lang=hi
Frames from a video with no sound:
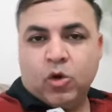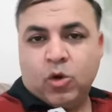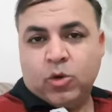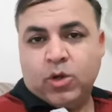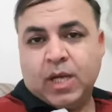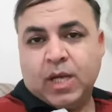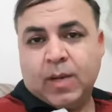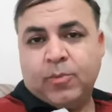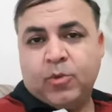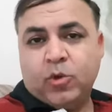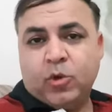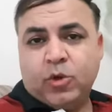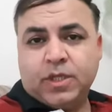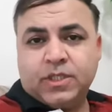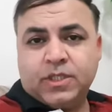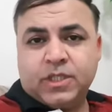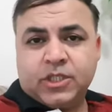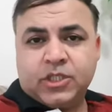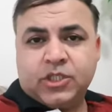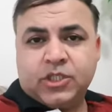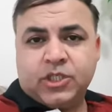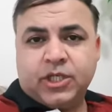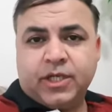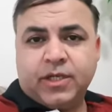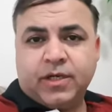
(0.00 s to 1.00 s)
और आप लोगों के
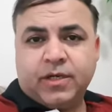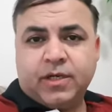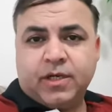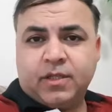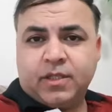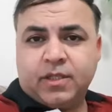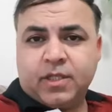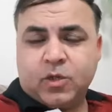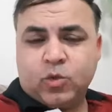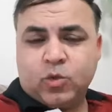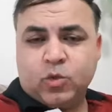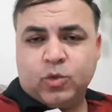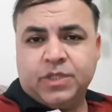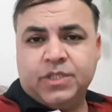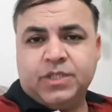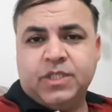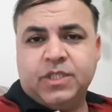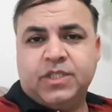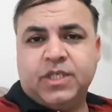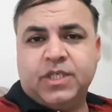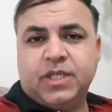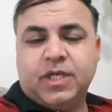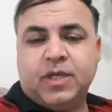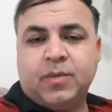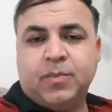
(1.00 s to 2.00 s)
साथ शेयर करता हूं इसी
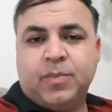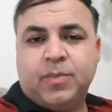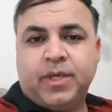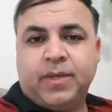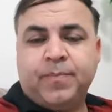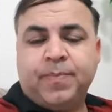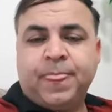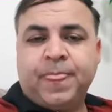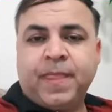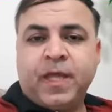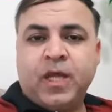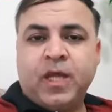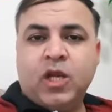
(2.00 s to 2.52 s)
चैनल पर